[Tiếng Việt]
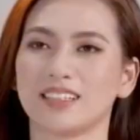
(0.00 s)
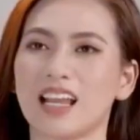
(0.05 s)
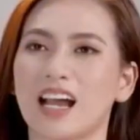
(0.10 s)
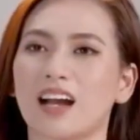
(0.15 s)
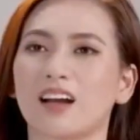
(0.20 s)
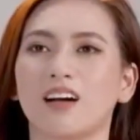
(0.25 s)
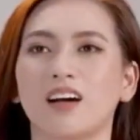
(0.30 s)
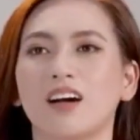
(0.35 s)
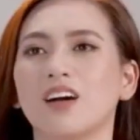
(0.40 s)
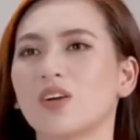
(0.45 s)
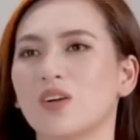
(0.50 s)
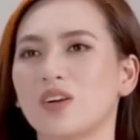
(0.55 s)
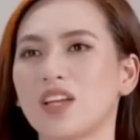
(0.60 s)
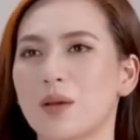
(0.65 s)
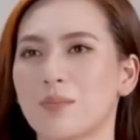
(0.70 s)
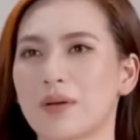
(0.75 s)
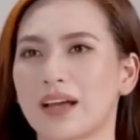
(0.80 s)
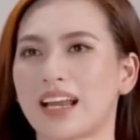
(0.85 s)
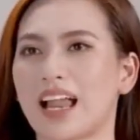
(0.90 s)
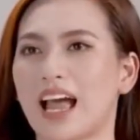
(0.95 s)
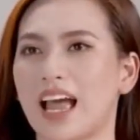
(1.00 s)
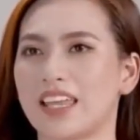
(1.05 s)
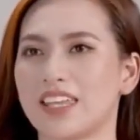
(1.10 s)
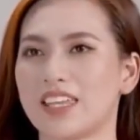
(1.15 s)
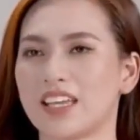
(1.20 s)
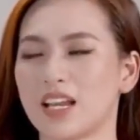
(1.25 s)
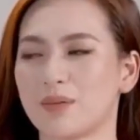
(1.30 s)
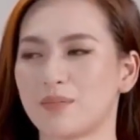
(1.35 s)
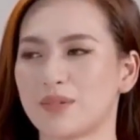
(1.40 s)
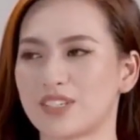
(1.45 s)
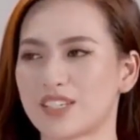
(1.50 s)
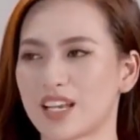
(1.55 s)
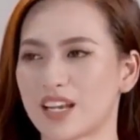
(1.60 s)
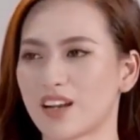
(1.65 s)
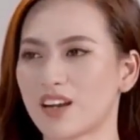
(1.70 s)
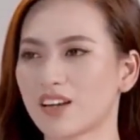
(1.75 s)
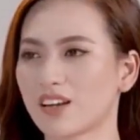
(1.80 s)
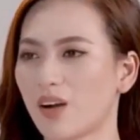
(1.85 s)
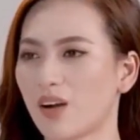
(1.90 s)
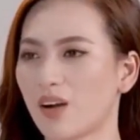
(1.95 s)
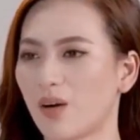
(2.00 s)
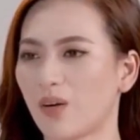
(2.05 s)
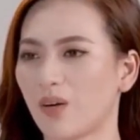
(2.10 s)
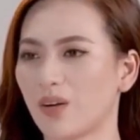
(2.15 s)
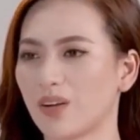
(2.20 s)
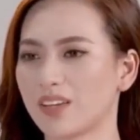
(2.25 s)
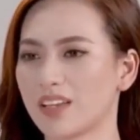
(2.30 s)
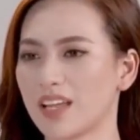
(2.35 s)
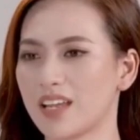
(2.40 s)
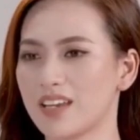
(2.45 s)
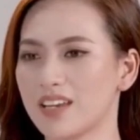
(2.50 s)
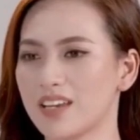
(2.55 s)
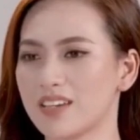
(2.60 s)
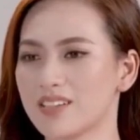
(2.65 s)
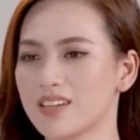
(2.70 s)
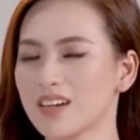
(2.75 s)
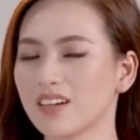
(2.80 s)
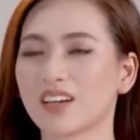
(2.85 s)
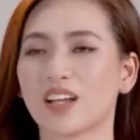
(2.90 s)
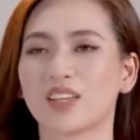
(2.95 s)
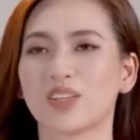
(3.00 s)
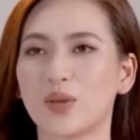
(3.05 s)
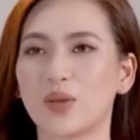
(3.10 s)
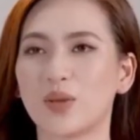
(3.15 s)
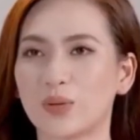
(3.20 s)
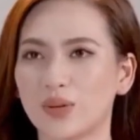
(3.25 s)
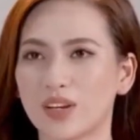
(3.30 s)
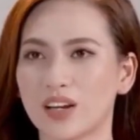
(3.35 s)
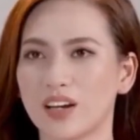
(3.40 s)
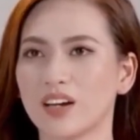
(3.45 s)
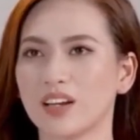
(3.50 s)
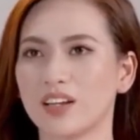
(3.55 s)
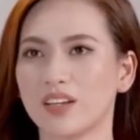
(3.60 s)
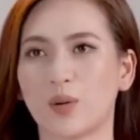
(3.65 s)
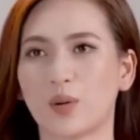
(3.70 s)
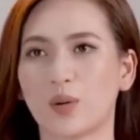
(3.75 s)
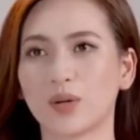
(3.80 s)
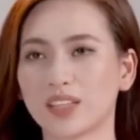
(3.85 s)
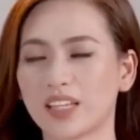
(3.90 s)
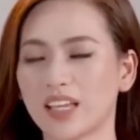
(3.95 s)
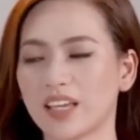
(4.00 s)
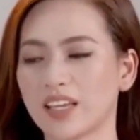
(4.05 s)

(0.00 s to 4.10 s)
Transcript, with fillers: những đặc ân của nghề mang lại như là mình sẽ có cơ hội đi rất là nhiều nơi nổi